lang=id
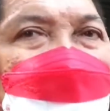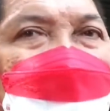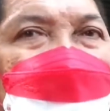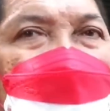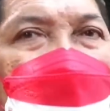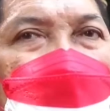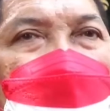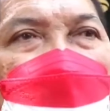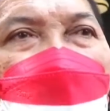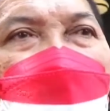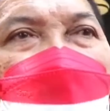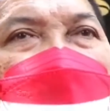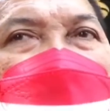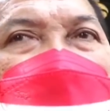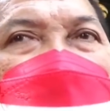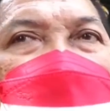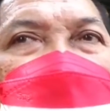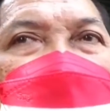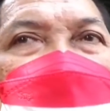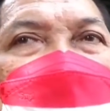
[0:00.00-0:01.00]
ya
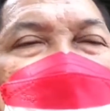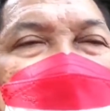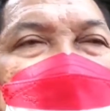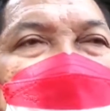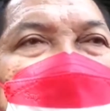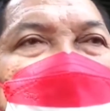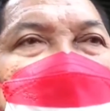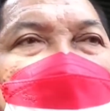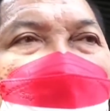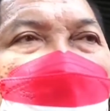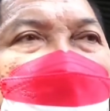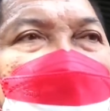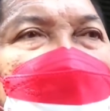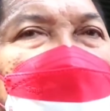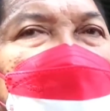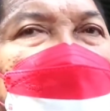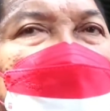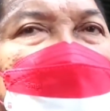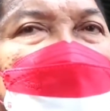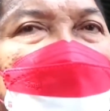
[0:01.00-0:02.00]
sekarang berarti
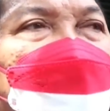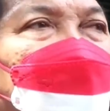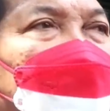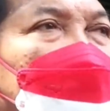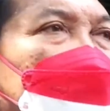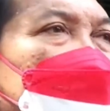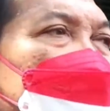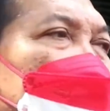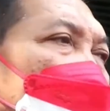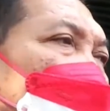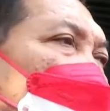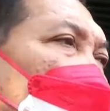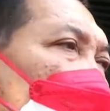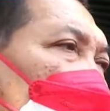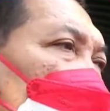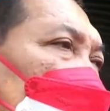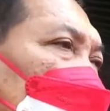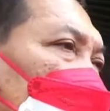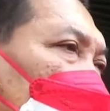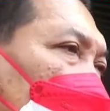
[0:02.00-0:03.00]
kan sebulan empat
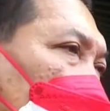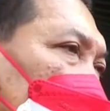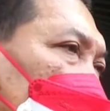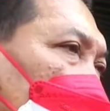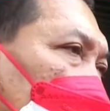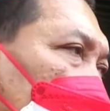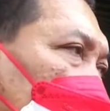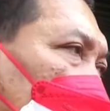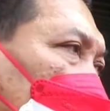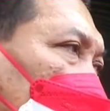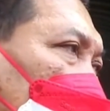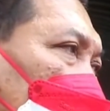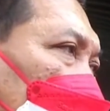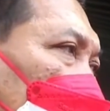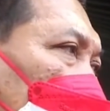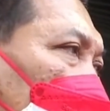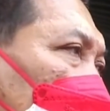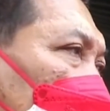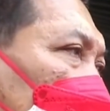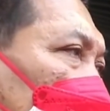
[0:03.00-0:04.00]
kali Jumatan
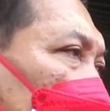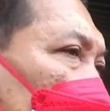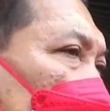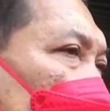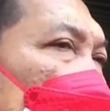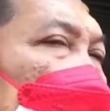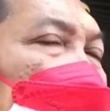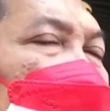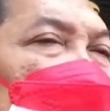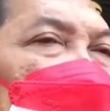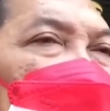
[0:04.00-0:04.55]
nah itu